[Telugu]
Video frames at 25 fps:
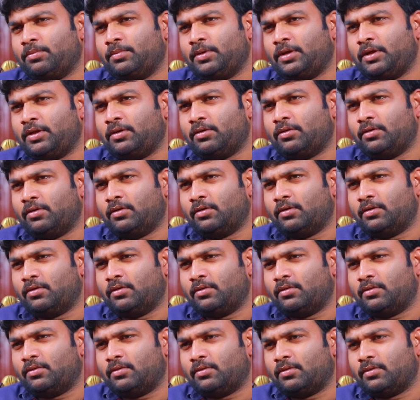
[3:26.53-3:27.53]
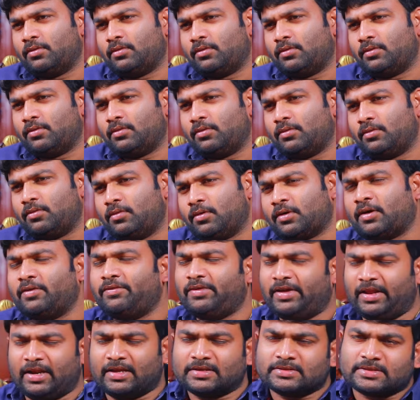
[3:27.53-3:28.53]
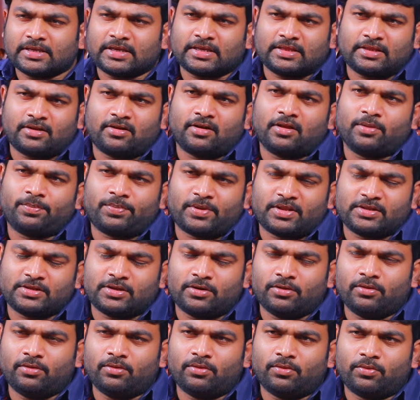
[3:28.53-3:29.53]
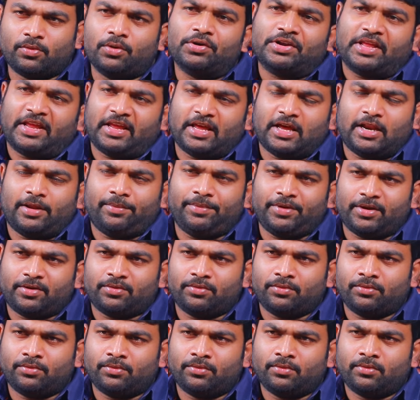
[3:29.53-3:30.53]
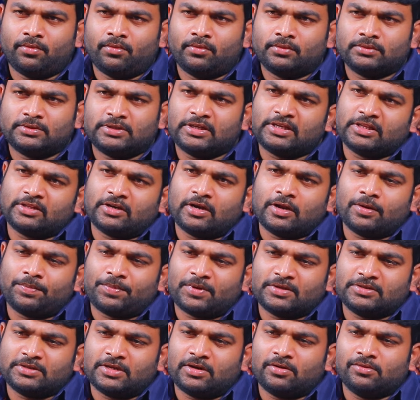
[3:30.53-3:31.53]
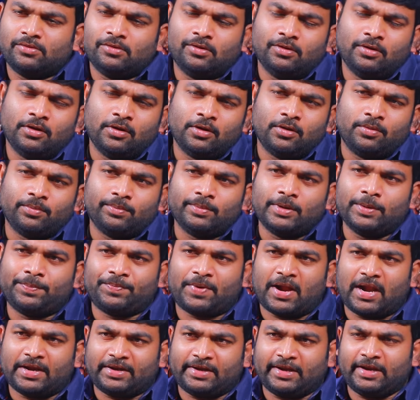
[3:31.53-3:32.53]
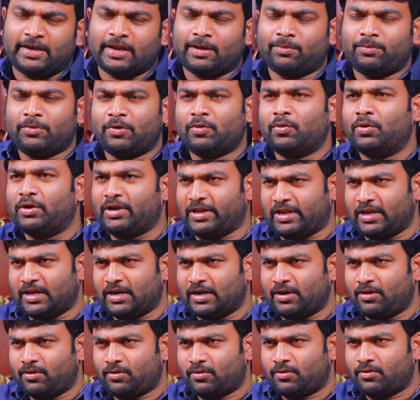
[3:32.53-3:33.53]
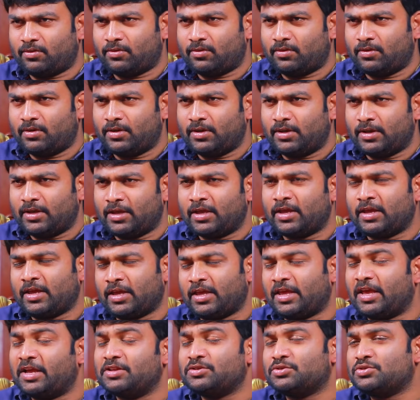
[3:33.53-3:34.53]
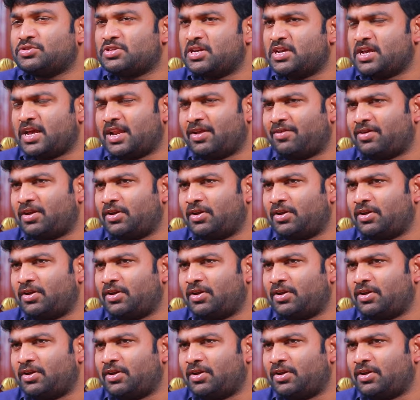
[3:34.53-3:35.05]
మీరు ఒకవేళ సికింద్రాబాద్ ప్రజలు ఓటేయాలి మీకు సికింద్రాబాద్ ప్రజలు మీ పార్టీని నమ్మి ఓటేయాలనుకో ఏం చూసి చేయాలి